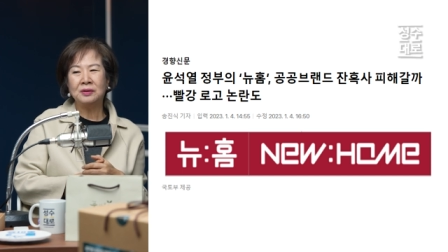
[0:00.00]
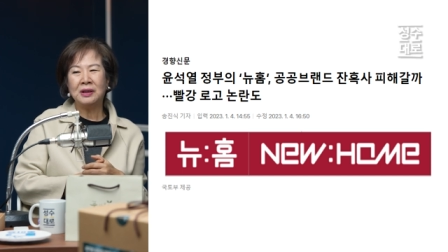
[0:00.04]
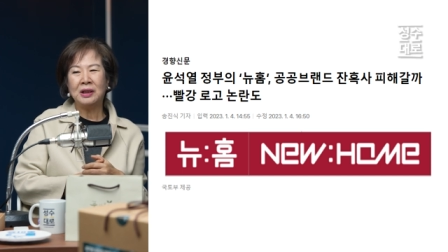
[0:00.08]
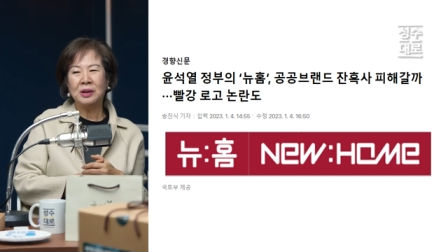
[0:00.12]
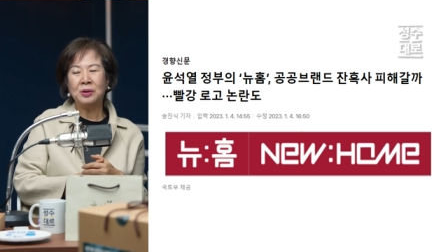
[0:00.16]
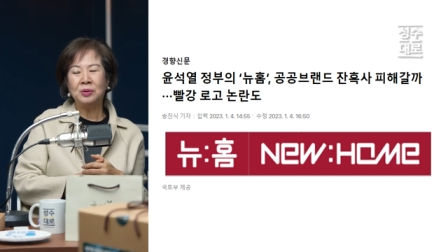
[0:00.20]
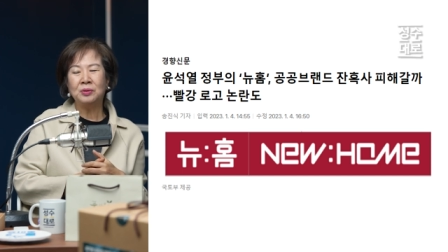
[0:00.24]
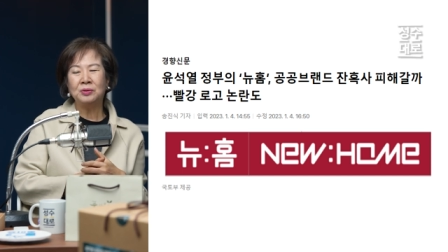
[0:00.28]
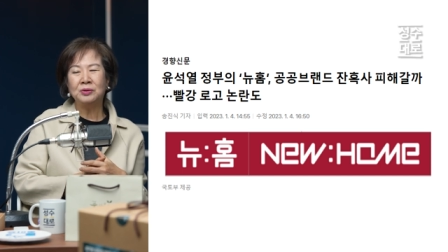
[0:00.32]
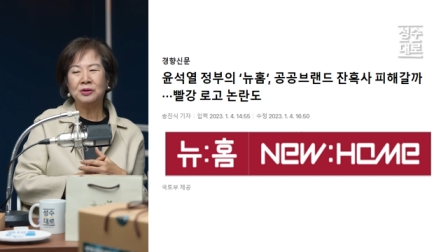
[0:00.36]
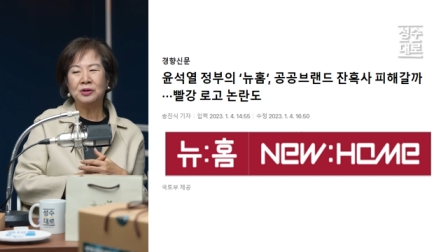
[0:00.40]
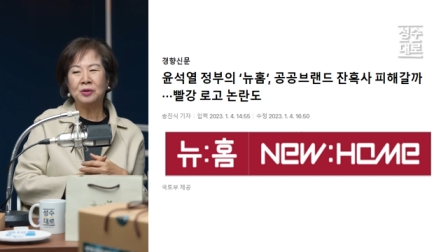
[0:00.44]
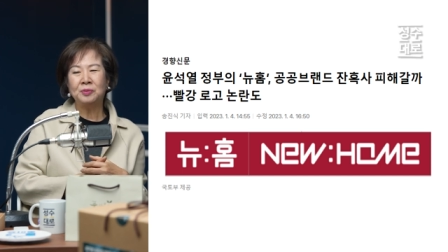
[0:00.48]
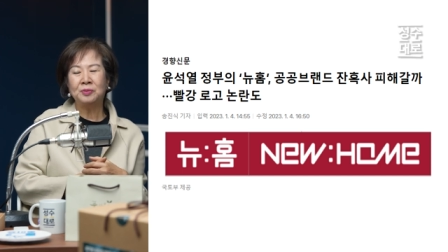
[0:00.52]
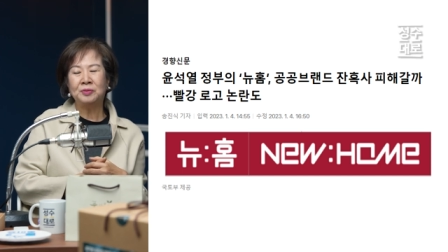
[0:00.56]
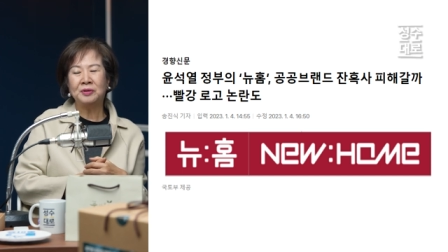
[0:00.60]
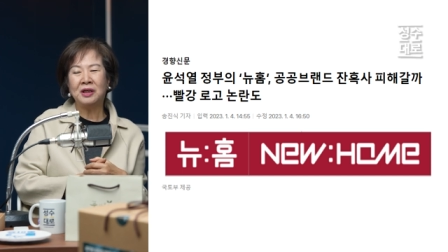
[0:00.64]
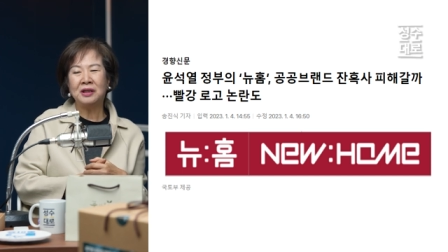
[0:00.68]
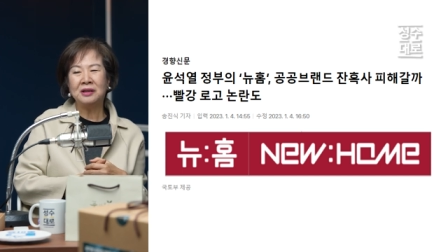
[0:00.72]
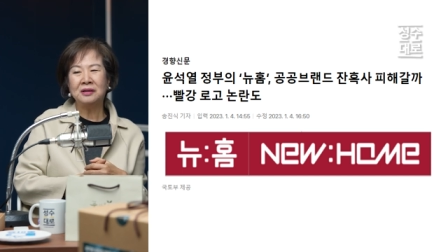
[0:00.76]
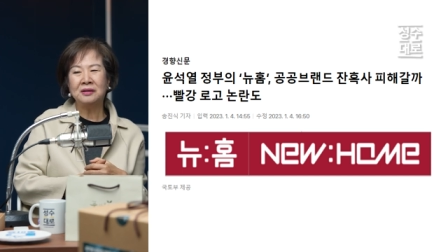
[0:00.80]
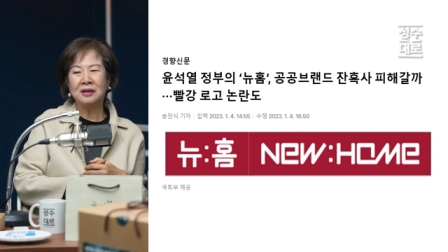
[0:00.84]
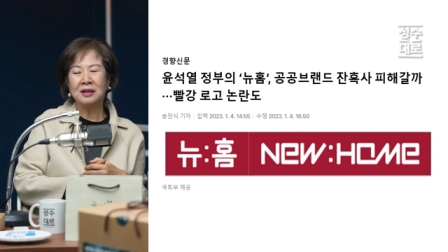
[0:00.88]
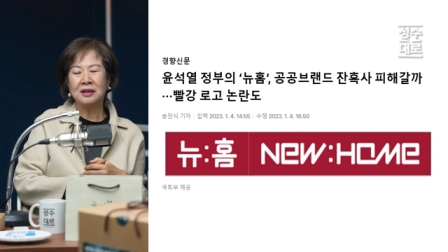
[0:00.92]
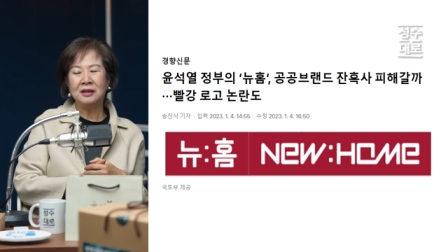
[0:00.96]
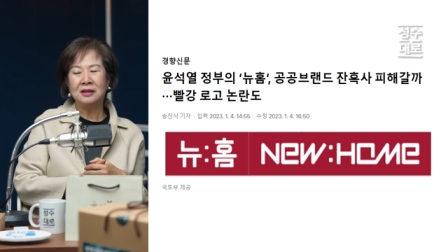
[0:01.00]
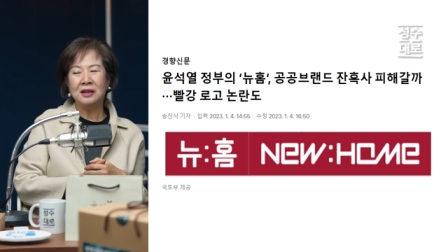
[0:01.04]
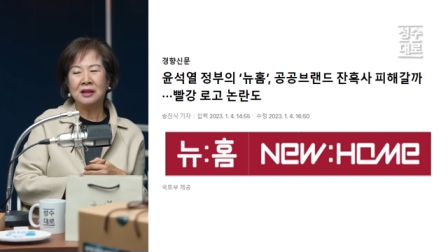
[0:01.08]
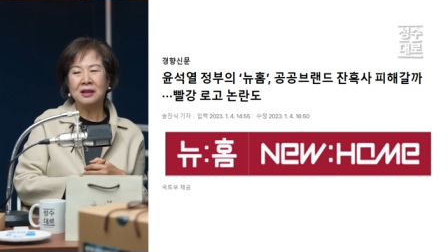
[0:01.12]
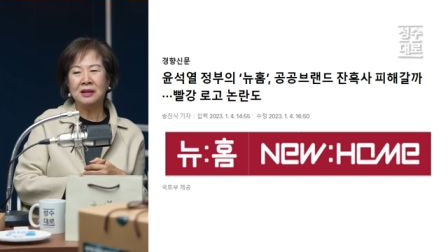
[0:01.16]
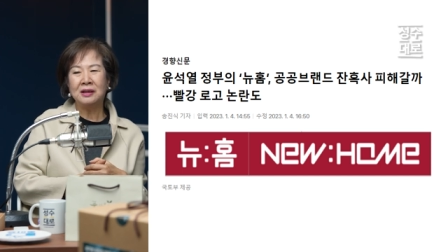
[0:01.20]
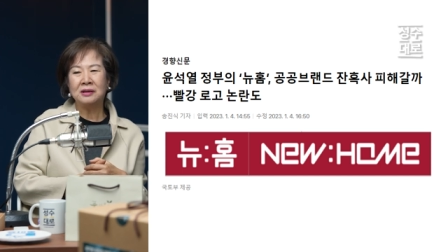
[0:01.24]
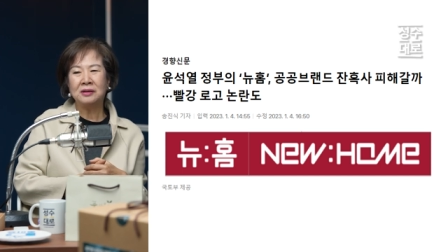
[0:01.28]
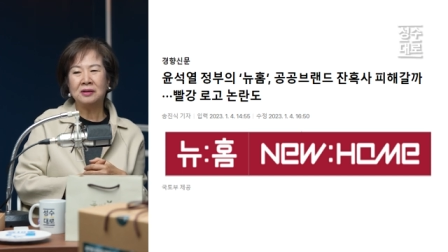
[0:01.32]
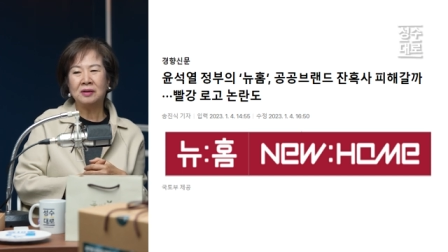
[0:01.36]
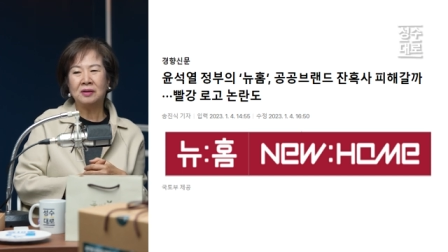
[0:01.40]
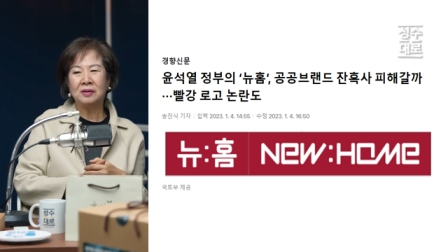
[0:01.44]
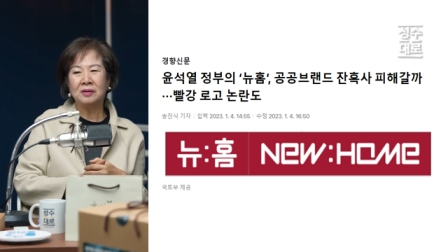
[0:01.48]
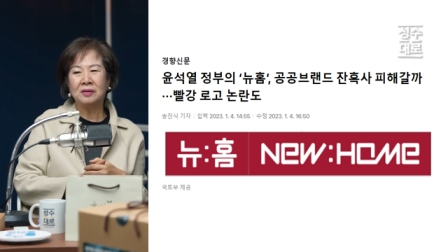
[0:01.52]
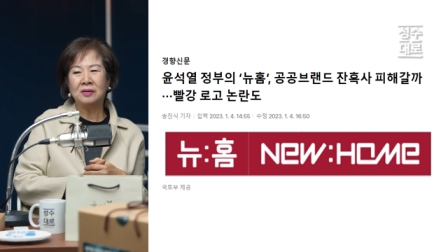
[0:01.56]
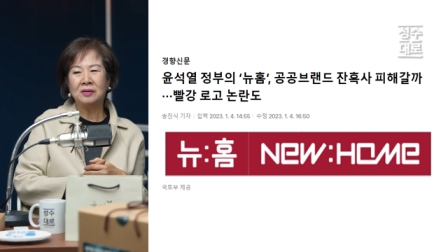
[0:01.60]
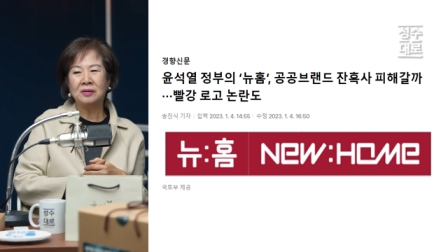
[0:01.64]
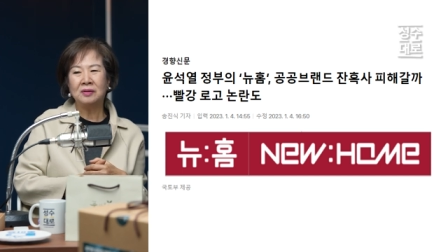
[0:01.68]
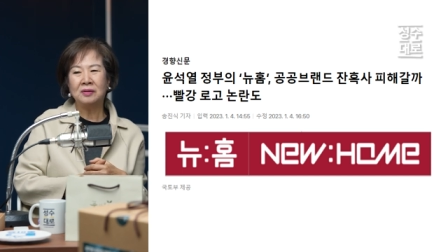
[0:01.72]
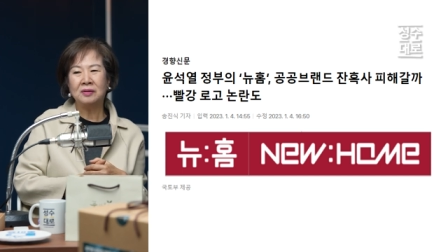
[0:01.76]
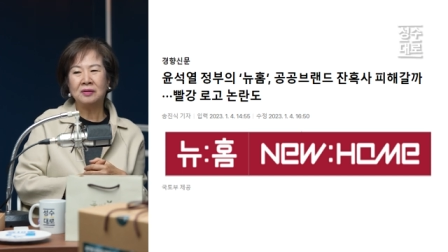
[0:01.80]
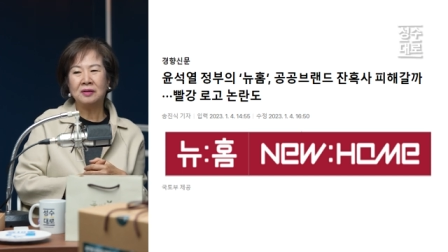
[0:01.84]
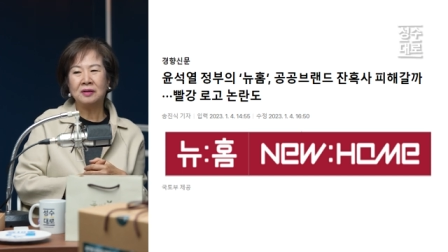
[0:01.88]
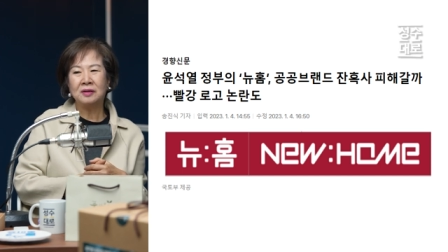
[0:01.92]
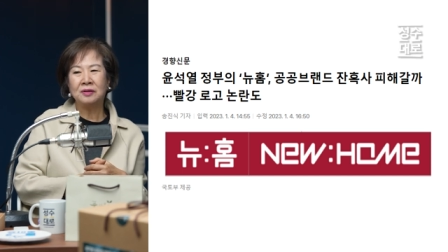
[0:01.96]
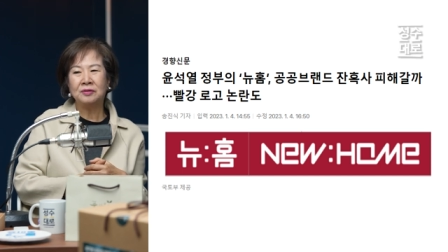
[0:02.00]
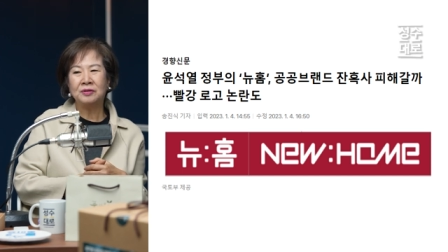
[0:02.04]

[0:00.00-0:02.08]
새로운 저 브랜드에 대해서